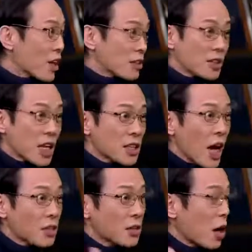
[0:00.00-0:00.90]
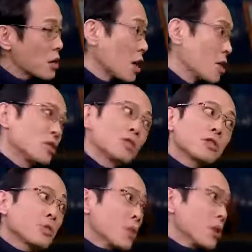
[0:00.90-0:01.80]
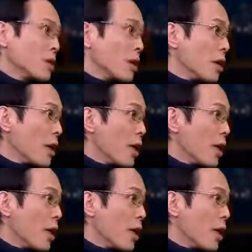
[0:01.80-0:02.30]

但是在家的时候，二十二岁就是不能忍。